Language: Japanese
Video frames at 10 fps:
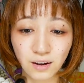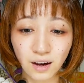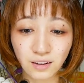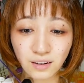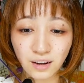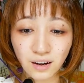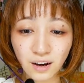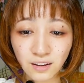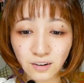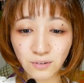肌に
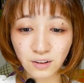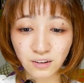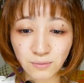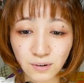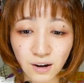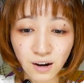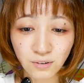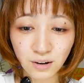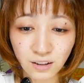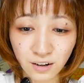肌に触れてしまうああ
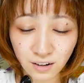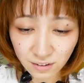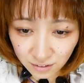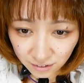触れた